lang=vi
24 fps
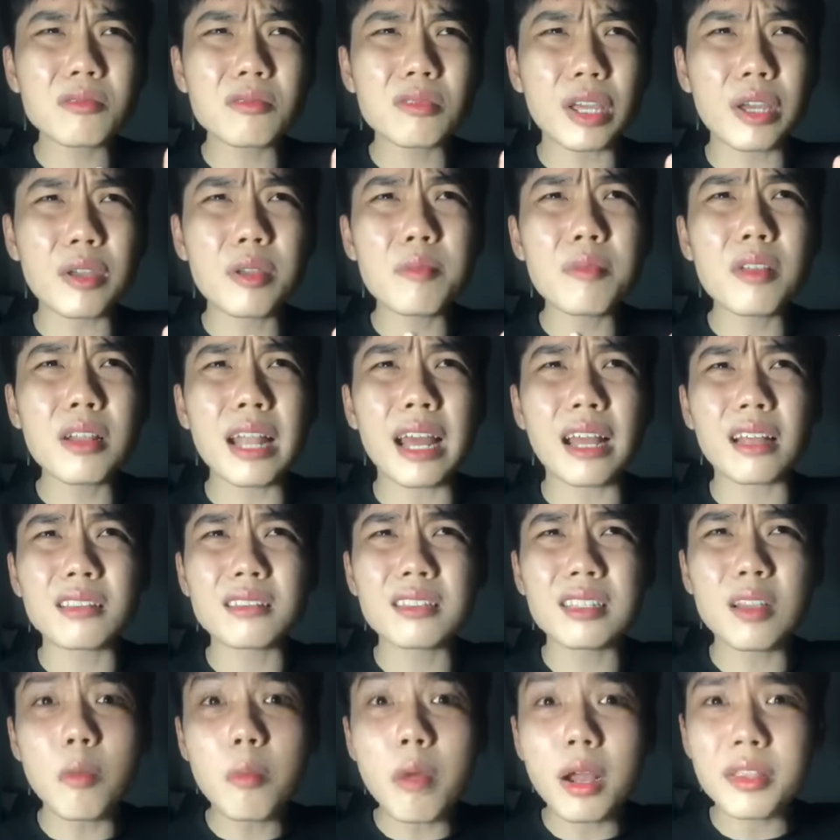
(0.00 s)
kiểu giống như là
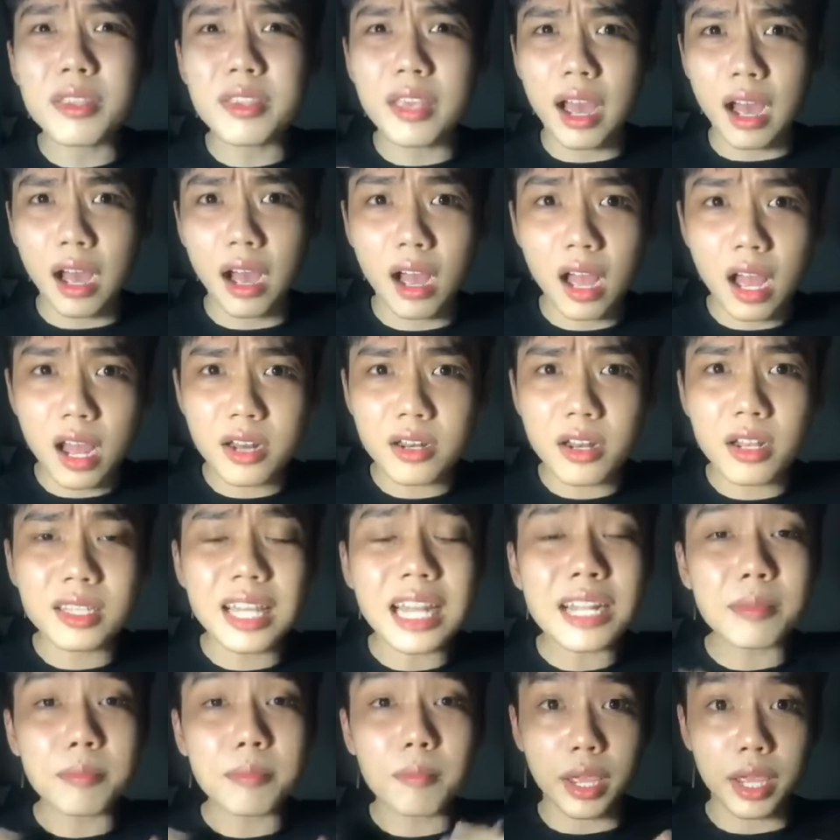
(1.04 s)
sống ở chợ nó
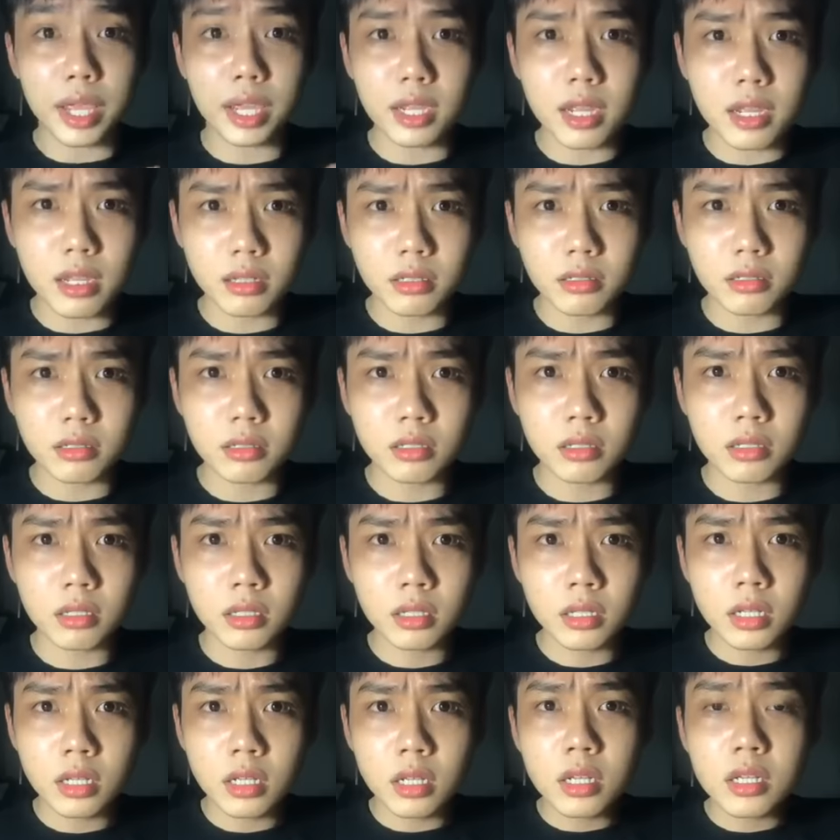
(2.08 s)
tách biệt á
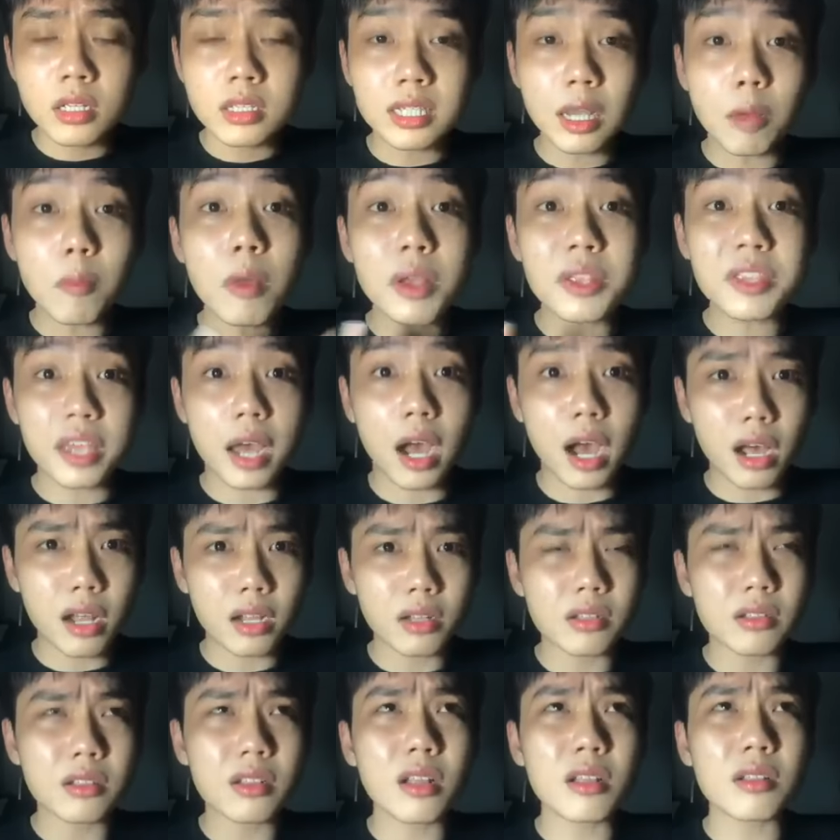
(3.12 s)
sống ở chợ
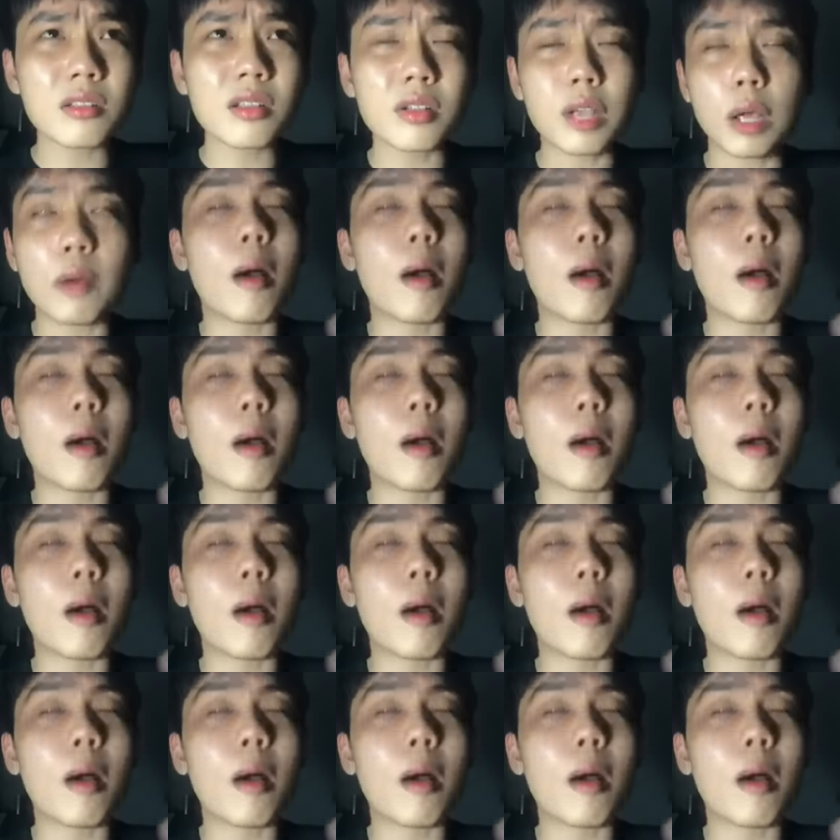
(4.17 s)
nó các